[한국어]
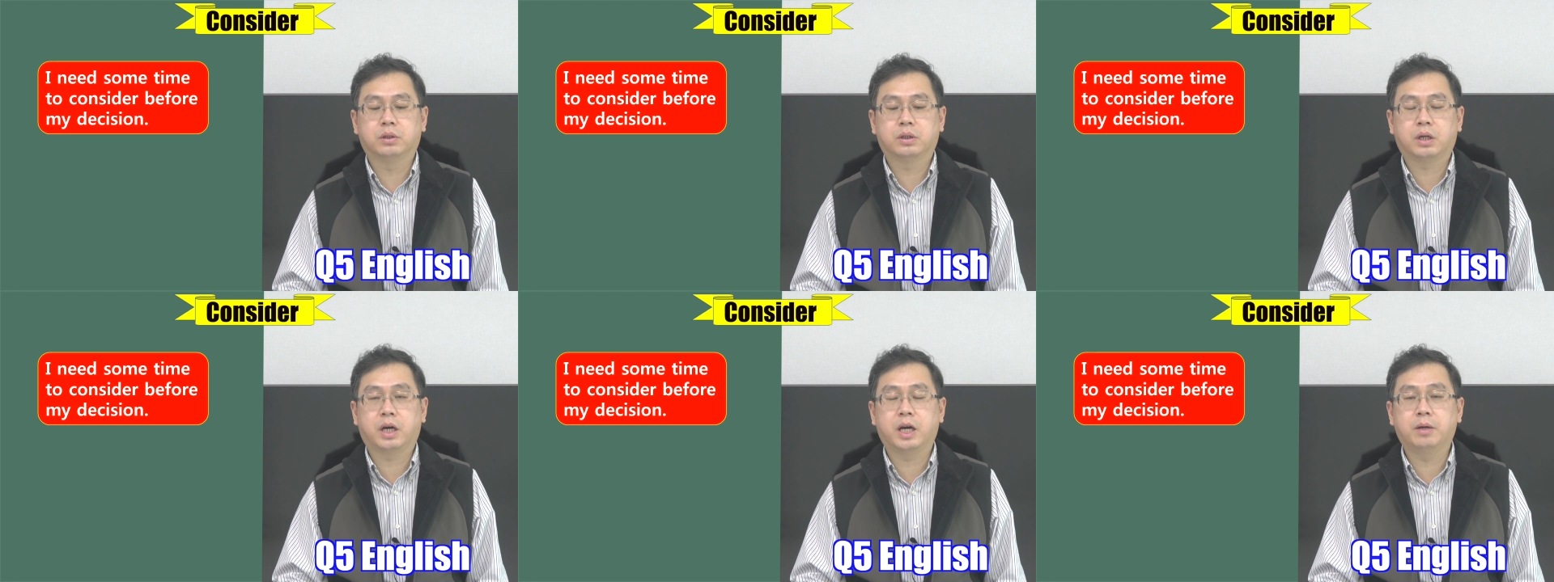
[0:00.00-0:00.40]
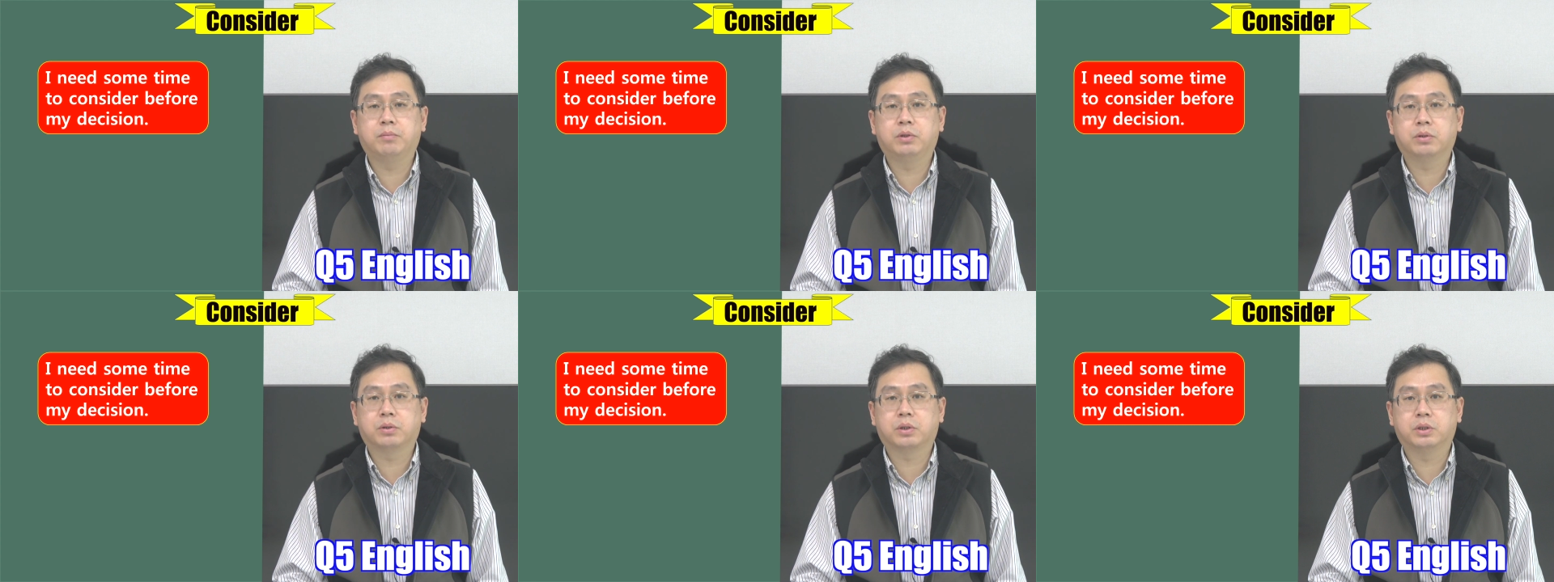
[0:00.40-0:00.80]

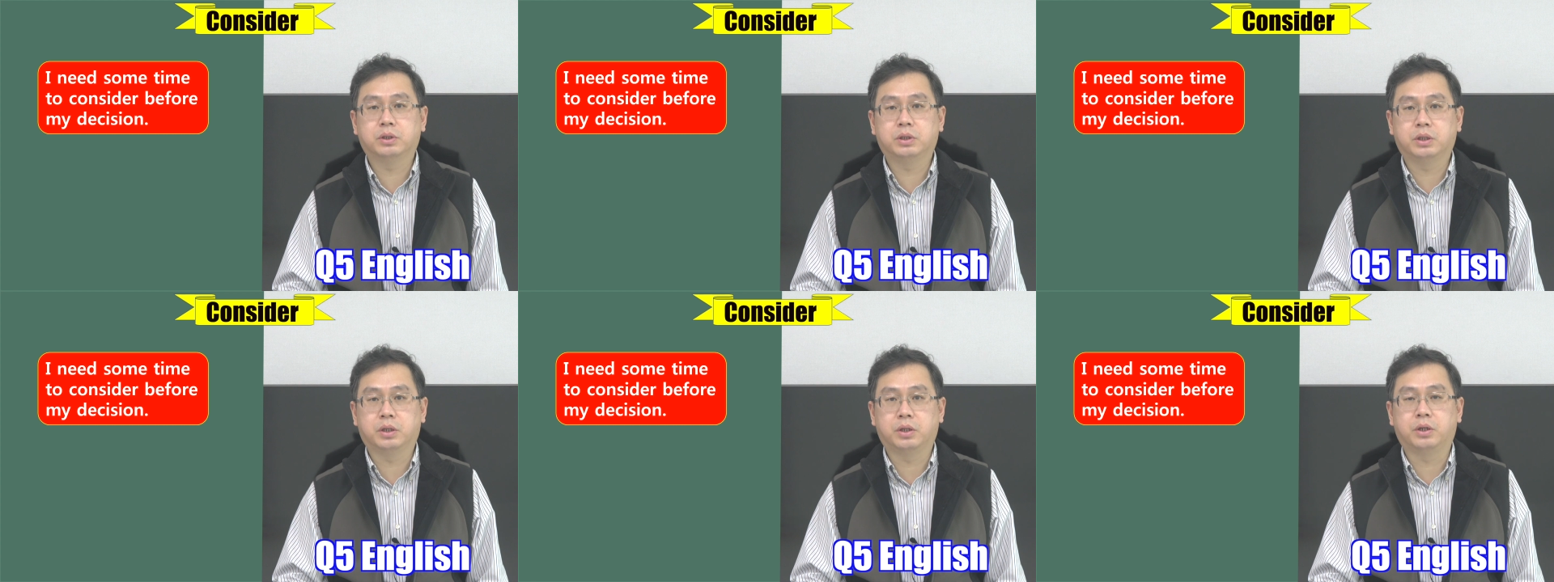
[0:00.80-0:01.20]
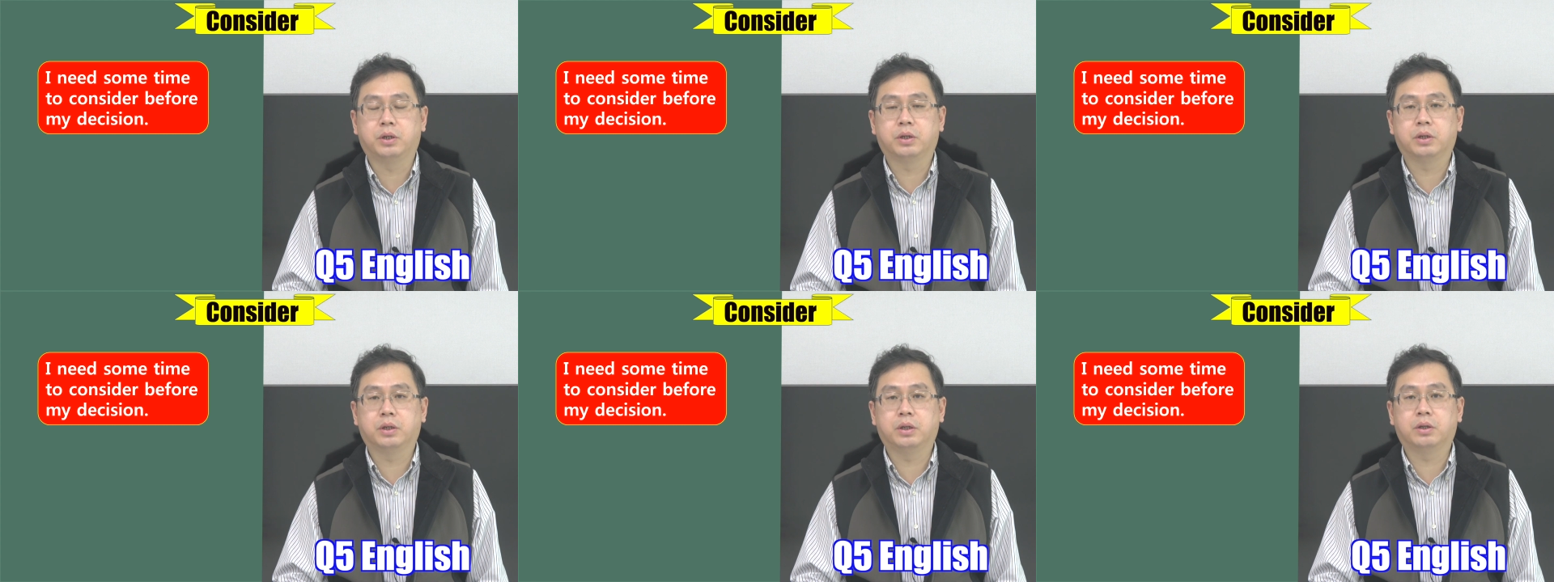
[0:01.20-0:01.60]
time to consider
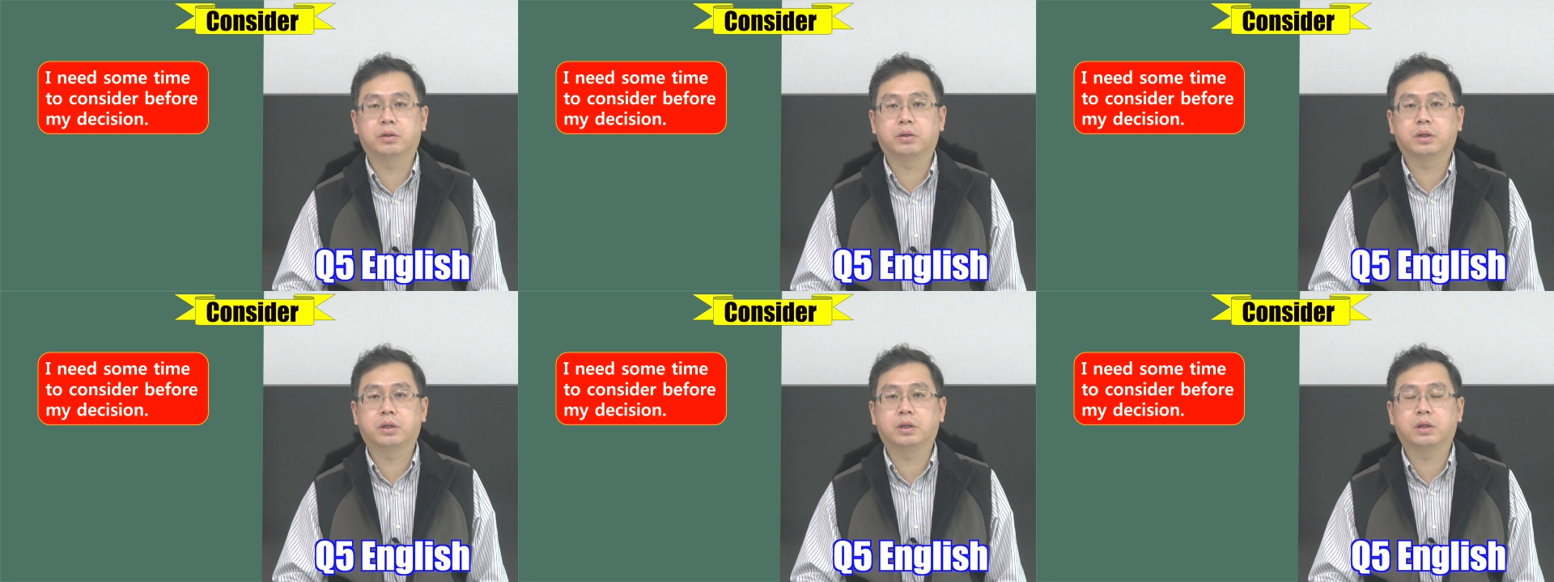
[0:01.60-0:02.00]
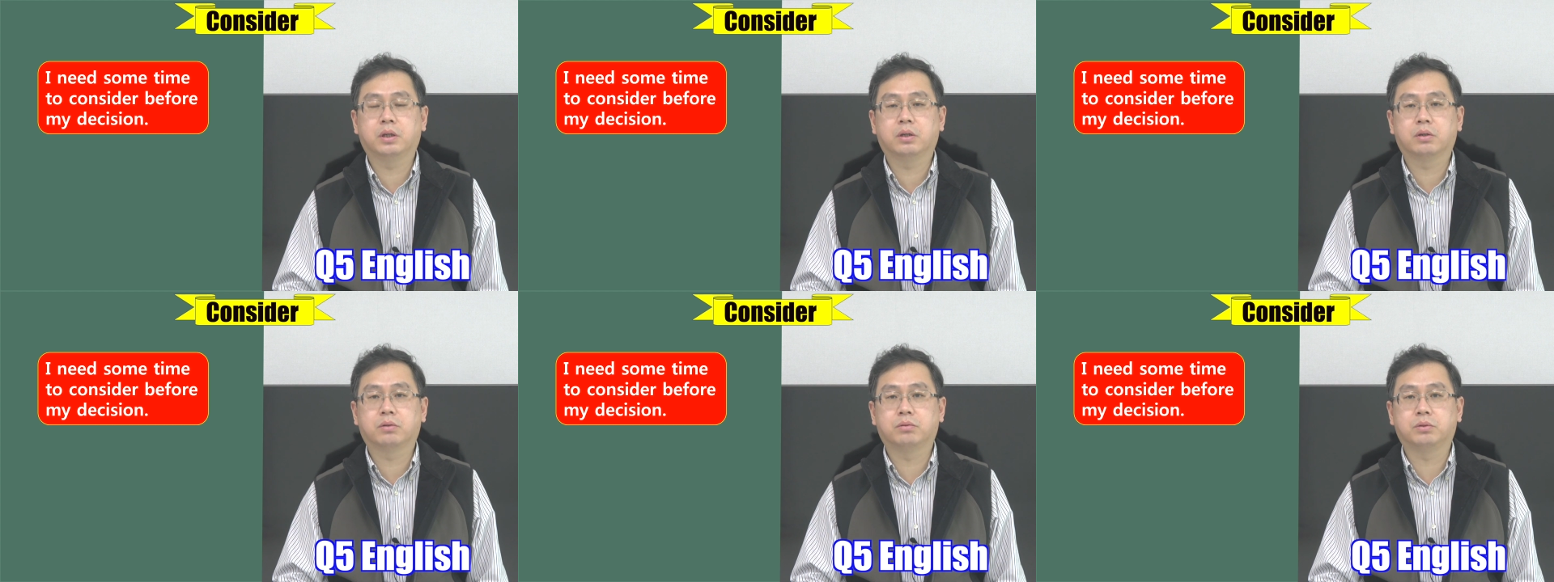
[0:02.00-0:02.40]

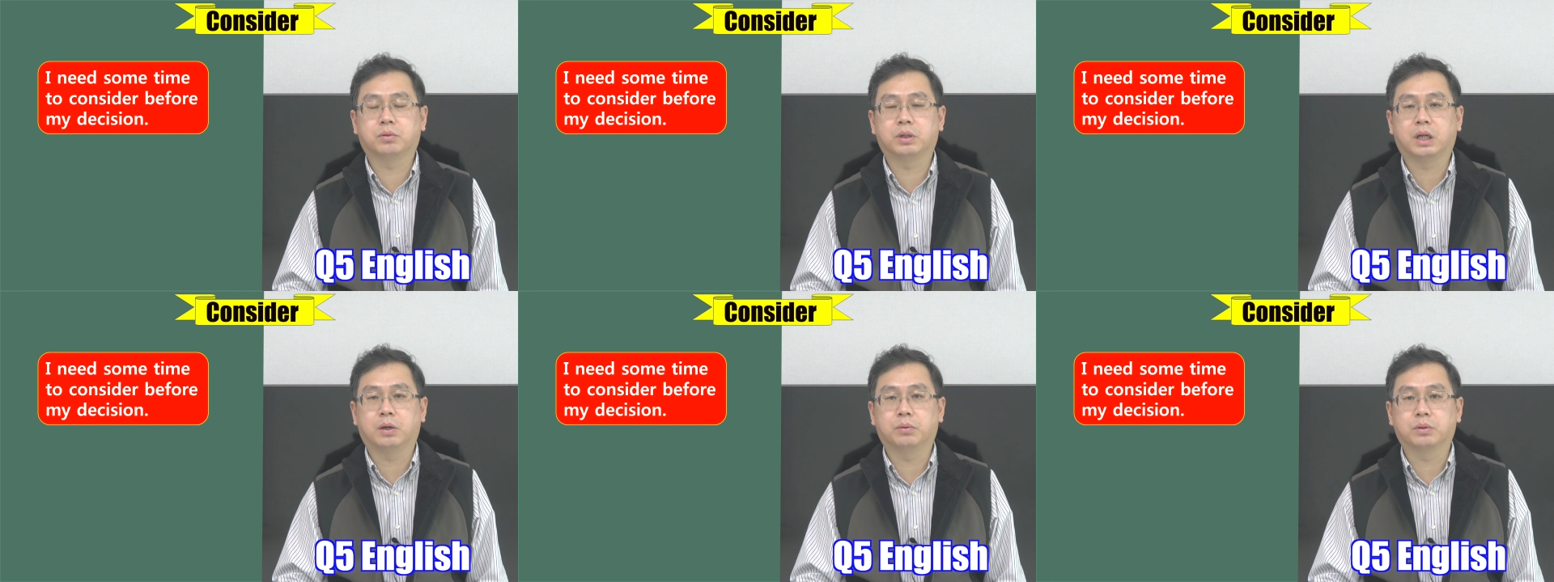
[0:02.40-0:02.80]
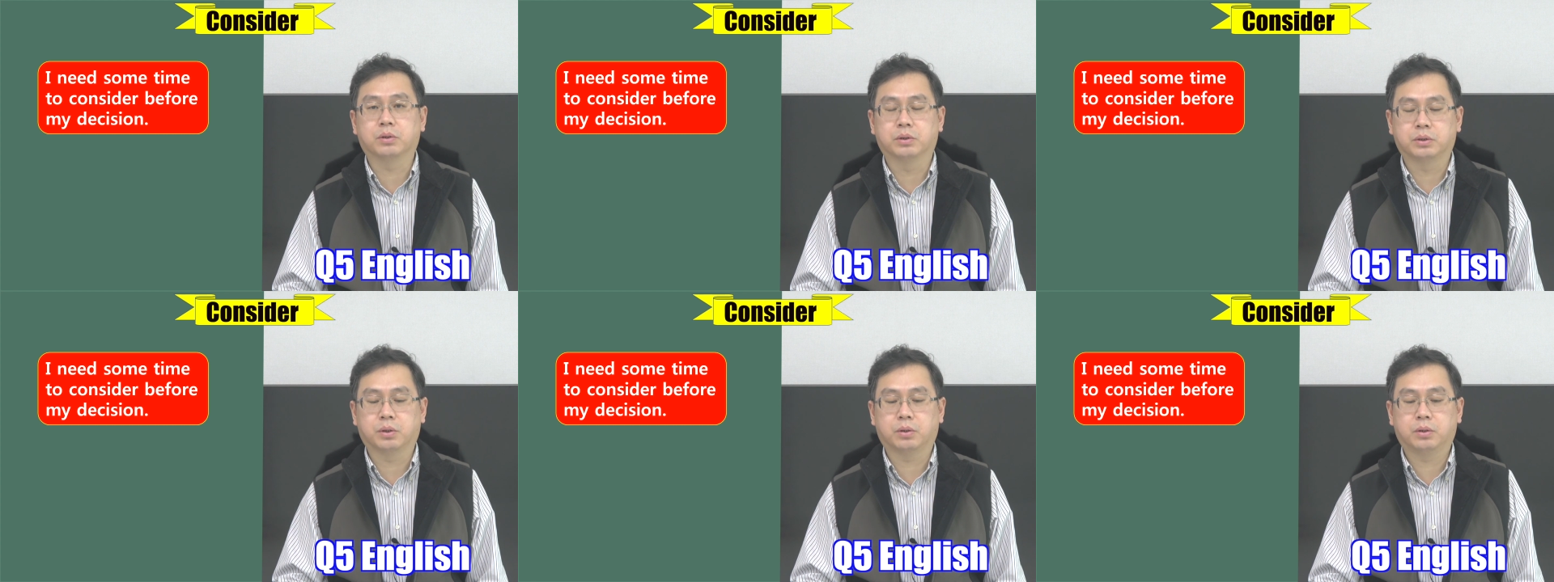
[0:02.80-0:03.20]
이렇게 구조가 나오는
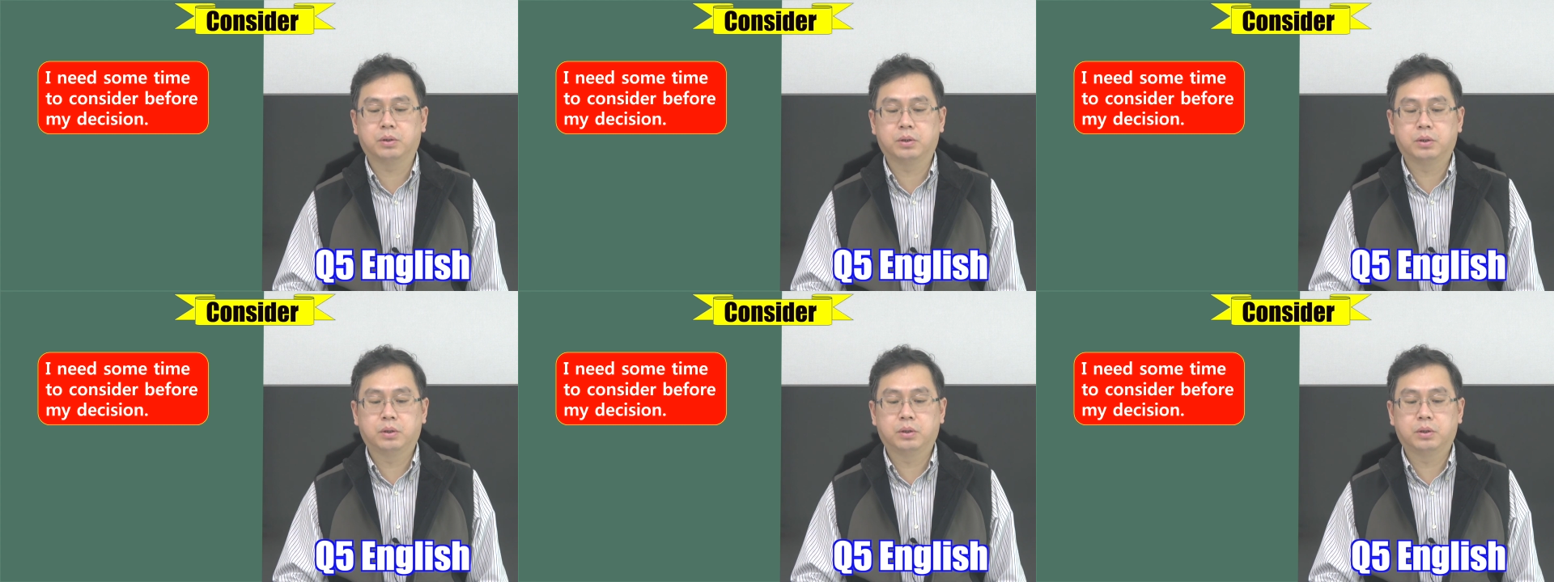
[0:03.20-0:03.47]
거죠.